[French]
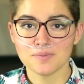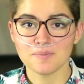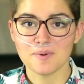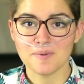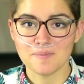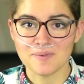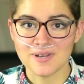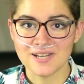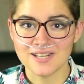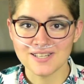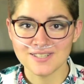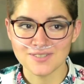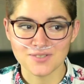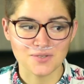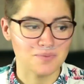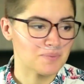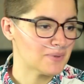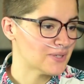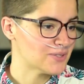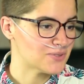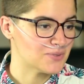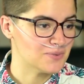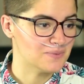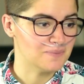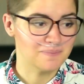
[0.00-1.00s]
pas mal, je
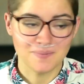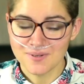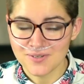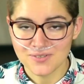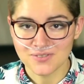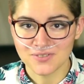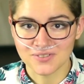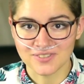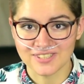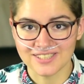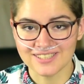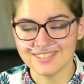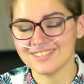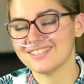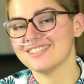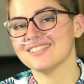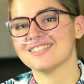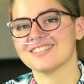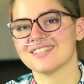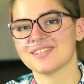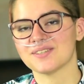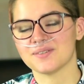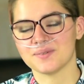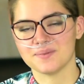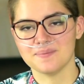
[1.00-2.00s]
passe une bonne journée et
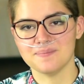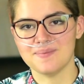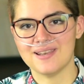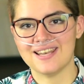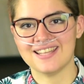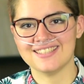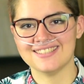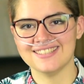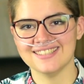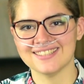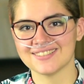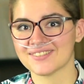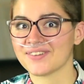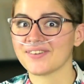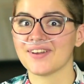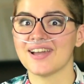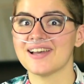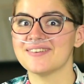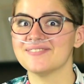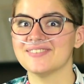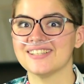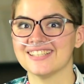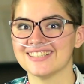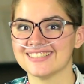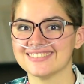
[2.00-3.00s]
j'ai une maladie
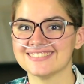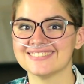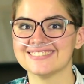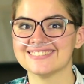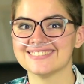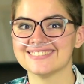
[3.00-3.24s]
incurable.